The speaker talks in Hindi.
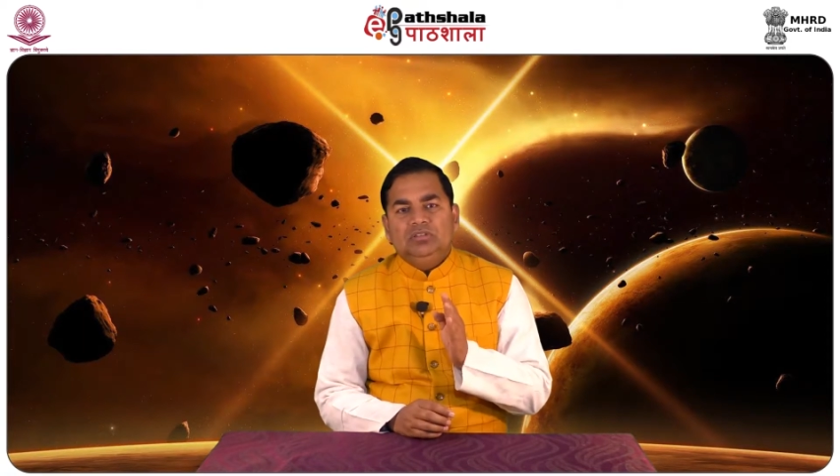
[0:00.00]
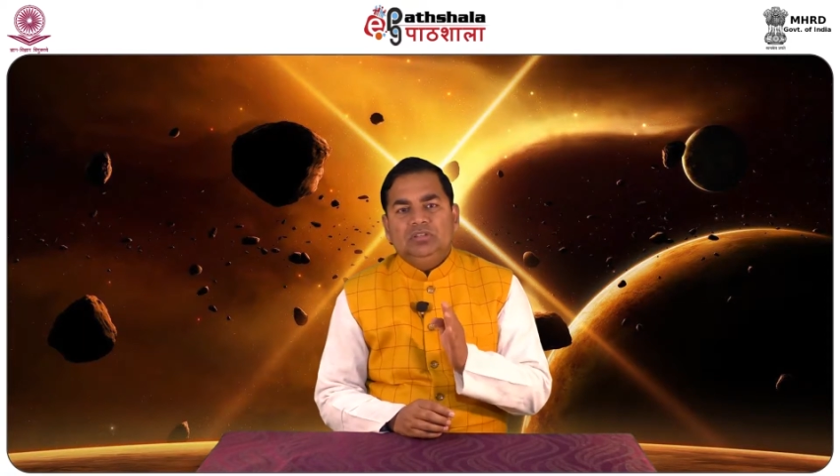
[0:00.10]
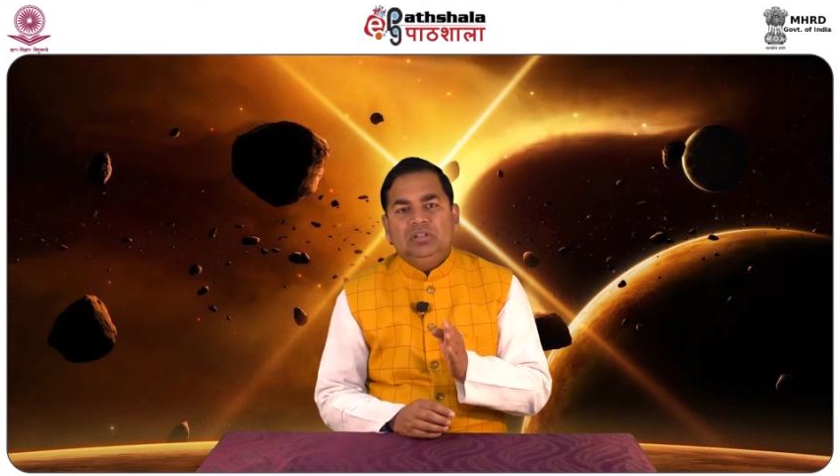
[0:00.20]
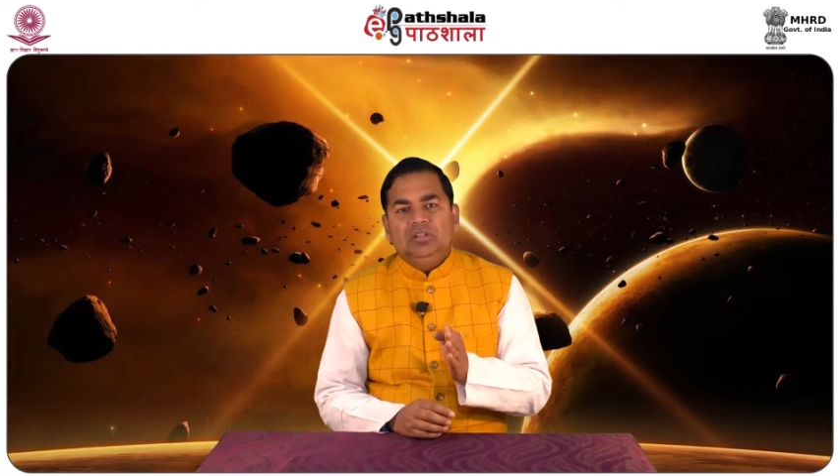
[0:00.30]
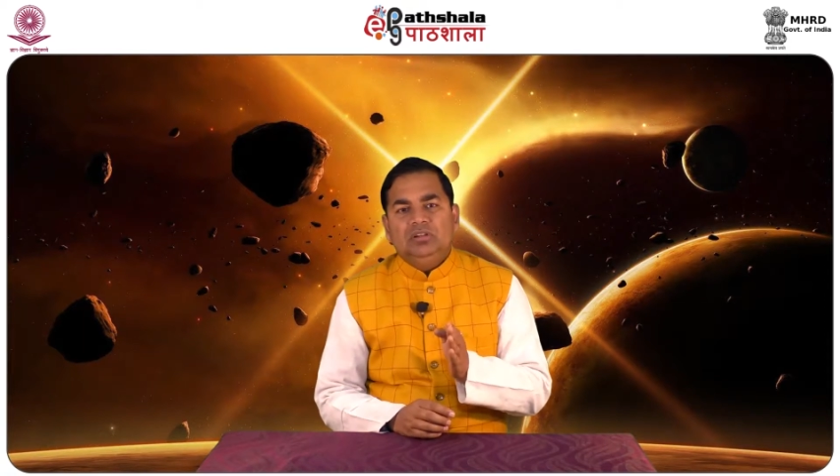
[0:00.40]

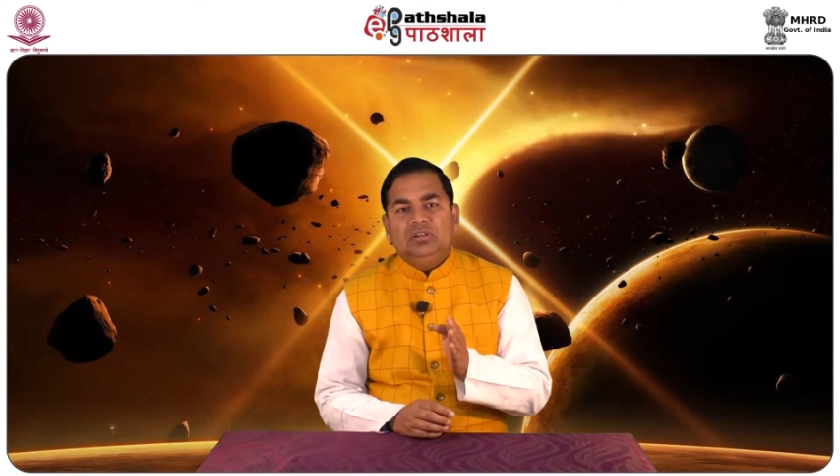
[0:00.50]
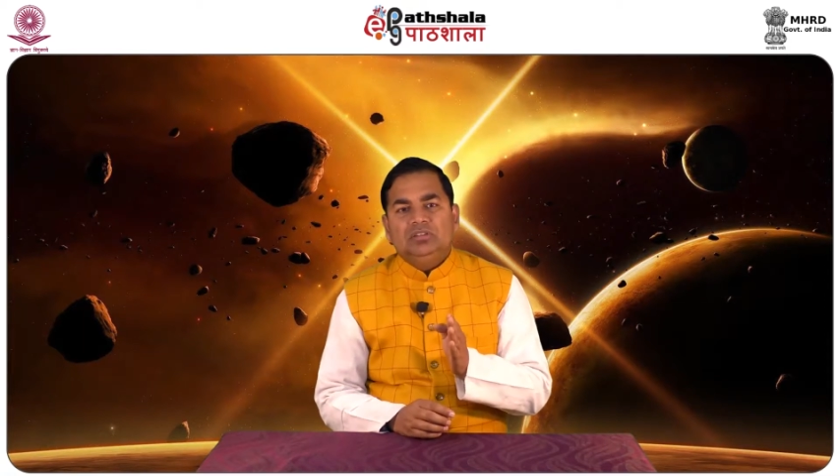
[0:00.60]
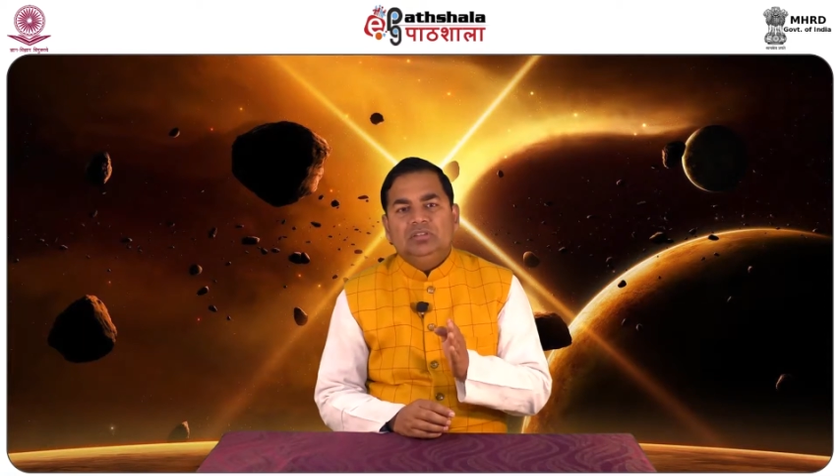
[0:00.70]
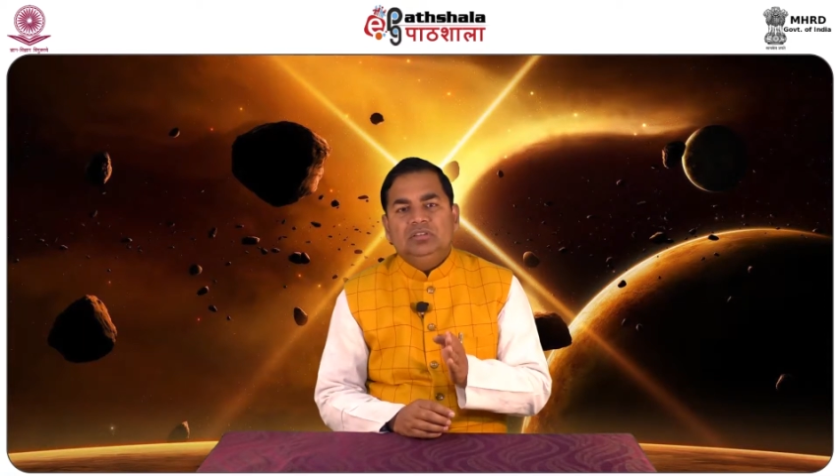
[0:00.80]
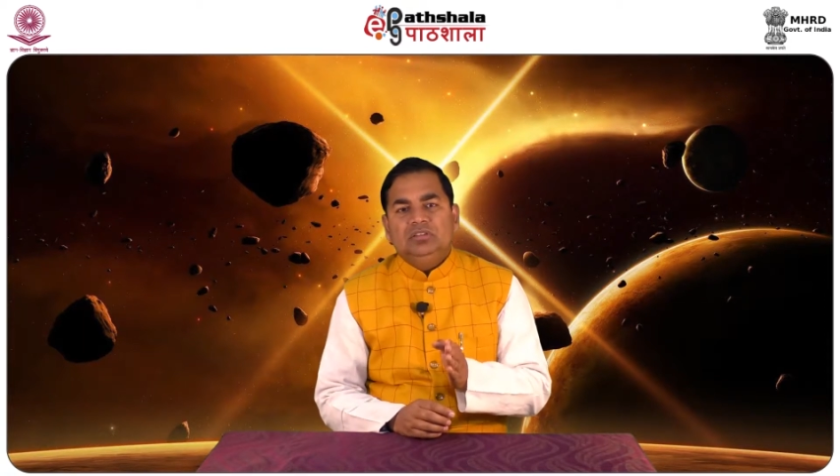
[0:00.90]
शीघ्र
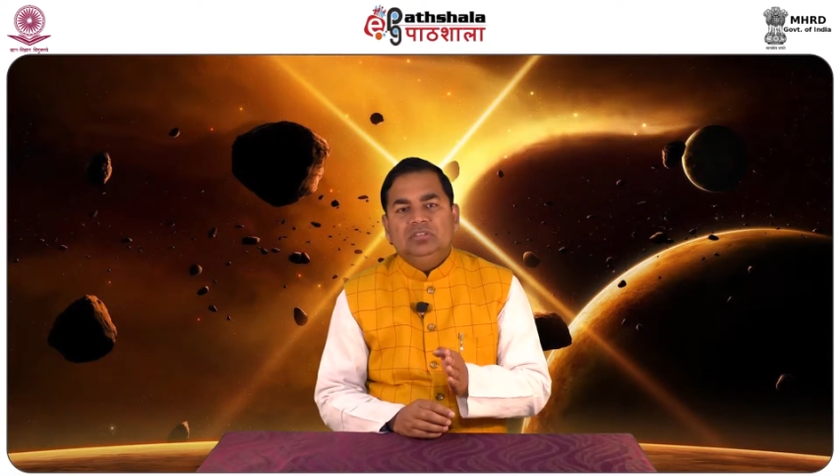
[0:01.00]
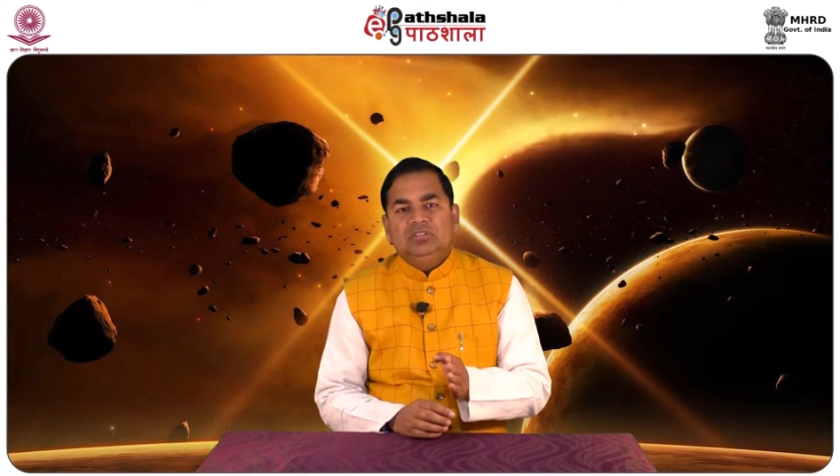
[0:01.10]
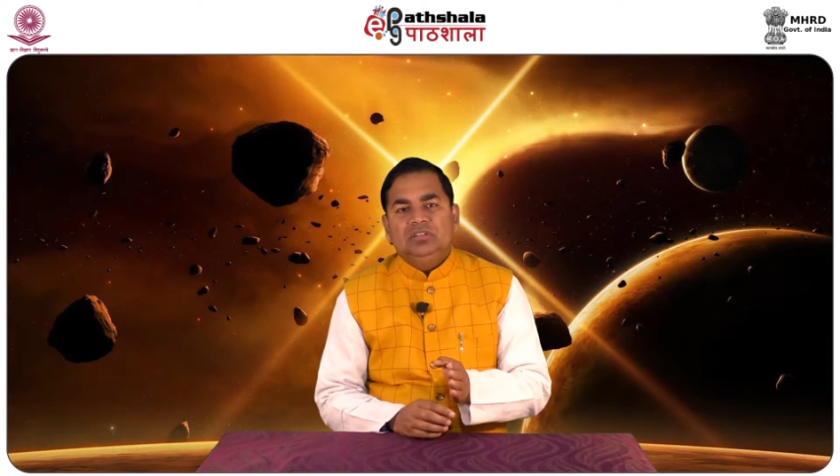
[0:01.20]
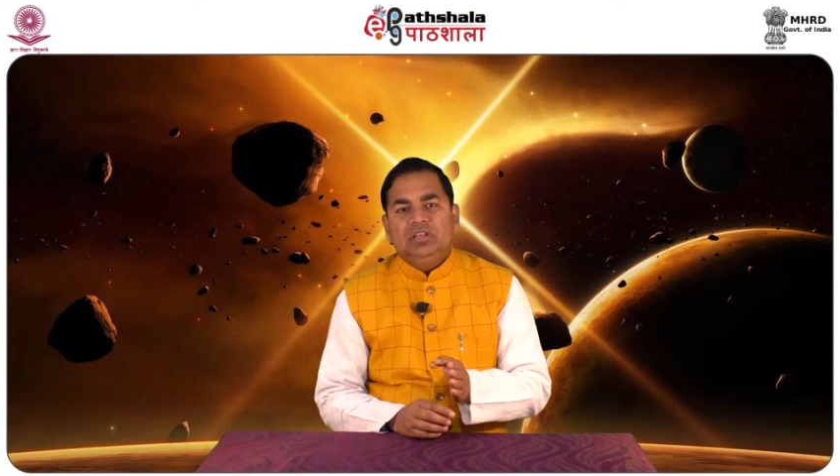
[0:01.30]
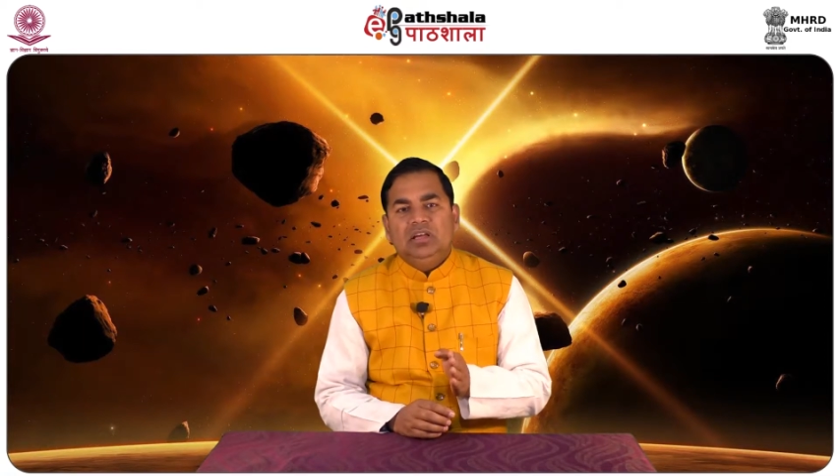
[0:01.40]

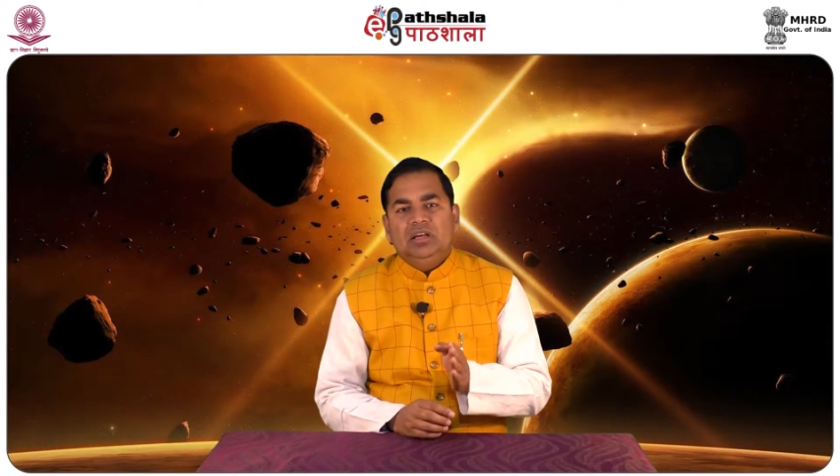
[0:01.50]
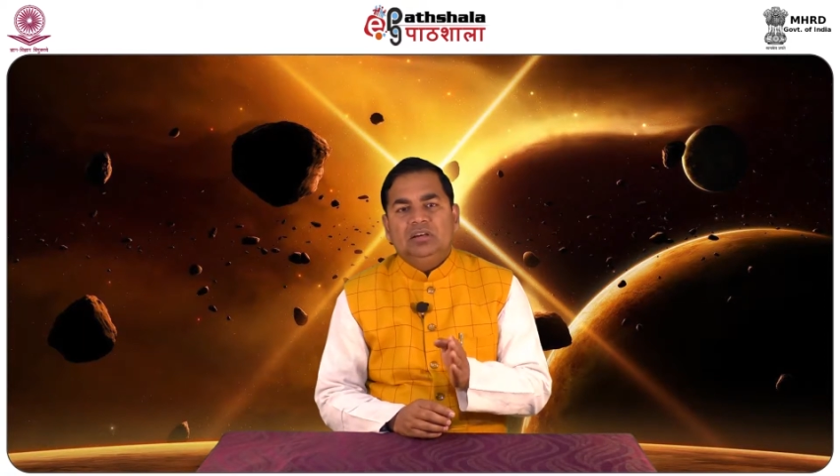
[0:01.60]
गतिकस्या